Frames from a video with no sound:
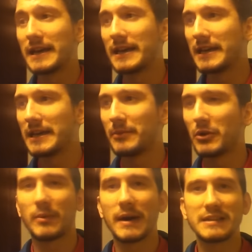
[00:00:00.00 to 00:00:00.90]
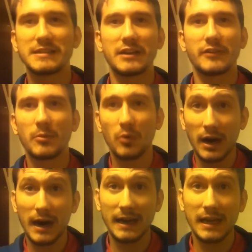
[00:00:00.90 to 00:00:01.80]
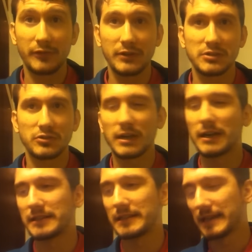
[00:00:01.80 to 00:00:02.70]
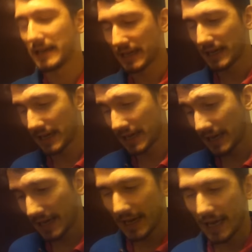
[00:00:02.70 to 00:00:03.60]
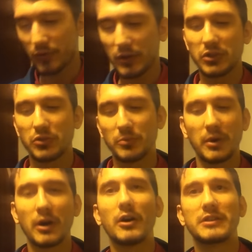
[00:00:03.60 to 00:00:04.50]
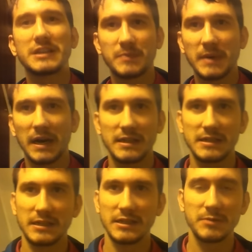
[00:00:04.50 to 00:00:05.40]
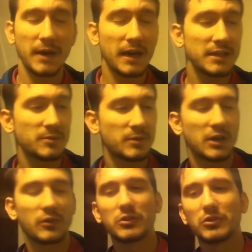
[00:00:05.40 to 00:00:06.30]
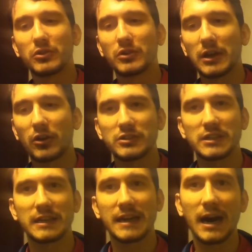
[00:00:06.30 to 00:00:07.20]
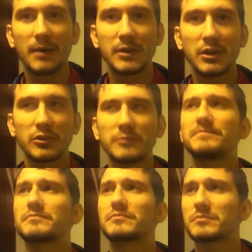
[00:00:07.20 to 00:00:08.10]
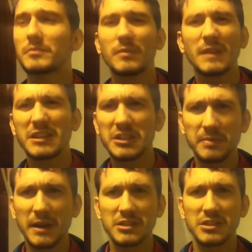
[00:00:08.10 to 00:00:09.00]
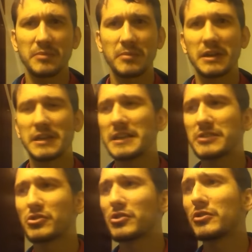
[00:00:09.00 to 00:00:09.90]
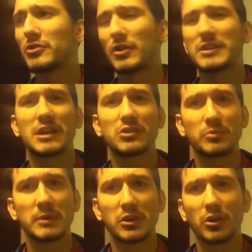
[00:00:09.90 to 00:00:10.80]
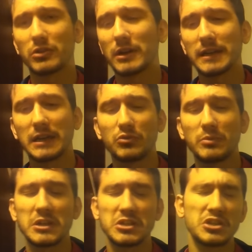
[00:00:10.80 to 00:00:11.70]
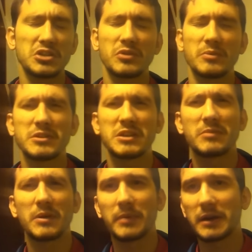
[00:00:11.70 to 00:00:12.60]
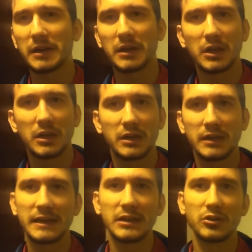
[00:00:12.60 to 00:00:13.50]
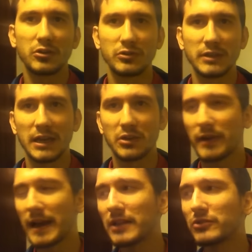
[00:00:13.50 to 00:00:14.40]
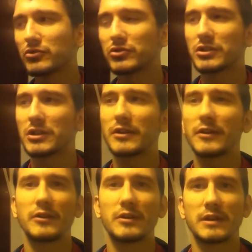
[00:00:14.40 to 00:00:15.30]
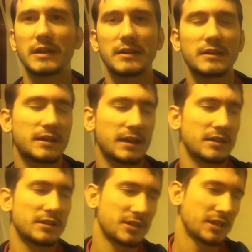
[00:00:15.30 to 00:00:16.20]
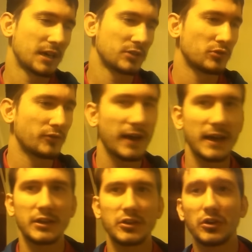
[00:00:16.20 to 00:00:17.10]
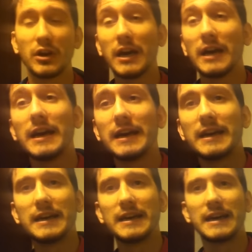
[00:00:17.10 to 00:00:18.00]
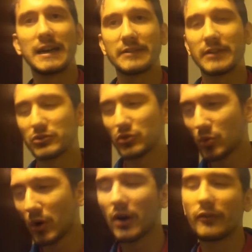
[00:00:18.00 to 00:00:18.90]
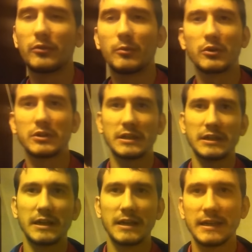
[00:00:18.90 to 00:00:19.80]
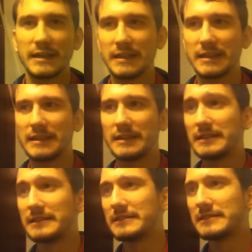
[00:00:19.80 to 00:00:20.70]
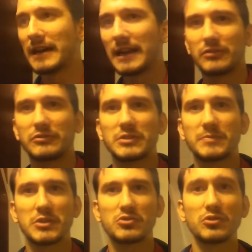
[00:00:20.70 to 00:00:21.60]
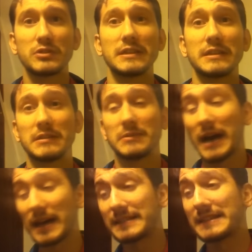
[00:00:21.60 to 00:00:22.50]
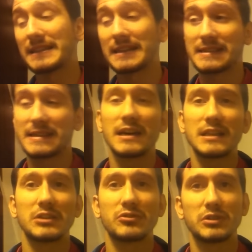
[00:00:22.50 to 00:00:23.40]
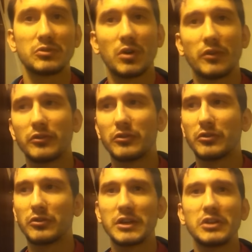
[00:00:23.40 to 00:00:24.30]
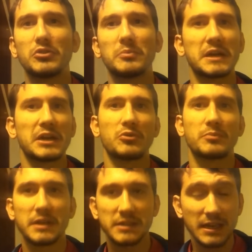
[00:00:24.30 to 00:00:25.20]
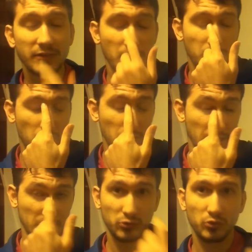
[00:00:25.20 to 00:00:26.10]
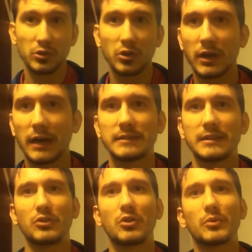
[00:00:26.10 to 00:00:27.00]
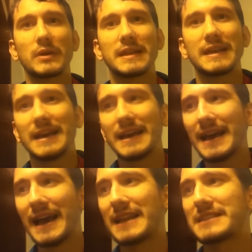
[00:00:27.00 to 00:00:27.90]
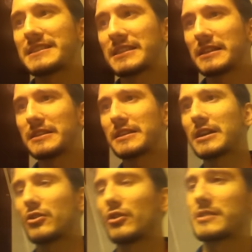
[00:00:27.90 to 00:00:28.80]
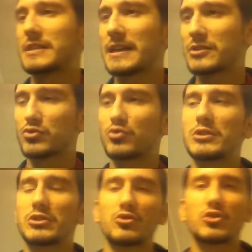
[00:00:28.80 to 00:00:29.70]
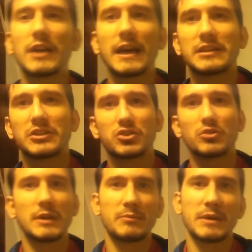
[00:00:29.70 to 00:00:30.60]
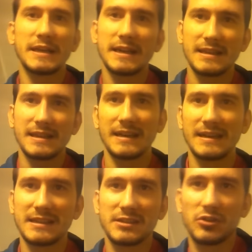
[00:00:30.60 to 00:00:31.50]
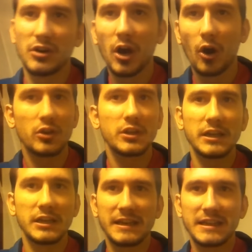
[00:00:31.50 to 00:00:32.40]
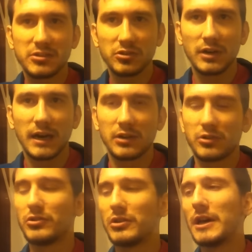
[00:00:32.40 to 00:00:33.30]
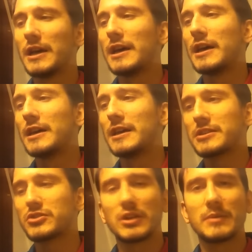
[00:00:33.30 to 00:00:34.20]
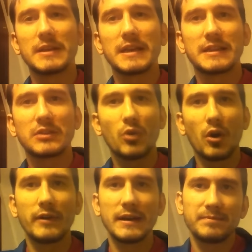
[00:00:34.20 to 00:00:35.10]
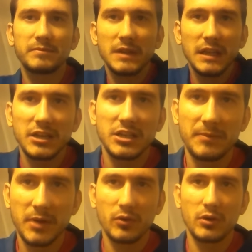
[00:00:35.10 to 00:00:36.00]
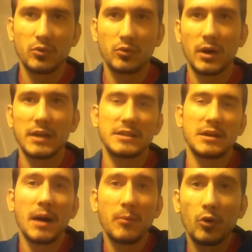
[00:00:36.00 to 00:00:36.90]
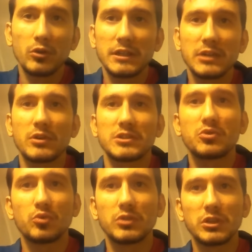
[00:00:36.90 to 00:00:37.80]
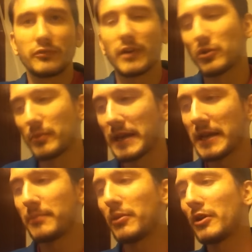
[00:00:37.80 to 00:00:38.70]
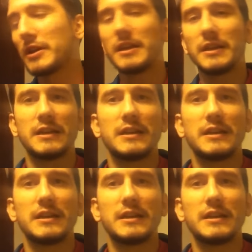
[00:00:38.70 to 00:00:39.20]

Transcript: e bene o male ci eravamo anche affezionati. E quindi un po' dispiace, dispiace perché quando le cose cambiano, dispiace sempre all'inizio, lo è stato mi ricordo anche nel 2005 mi sembra per eh, l'inno della Juventus, eh, cancellato il vecchio, eh, è arrivato il nuovo, molti eh, erano dispiaciuti, altri incazzati con il nuovo inno perché non piaceva e poi adesso tutti lo cantano. Quindi è la stessa identica cosa, adesso tutti sono scettici come le magliette all'inizio, ogni inizio anno eh, ci sono le magliette nuove e sempre a qualcuno, anzi a molti, quasi tutti non vanno bene, poi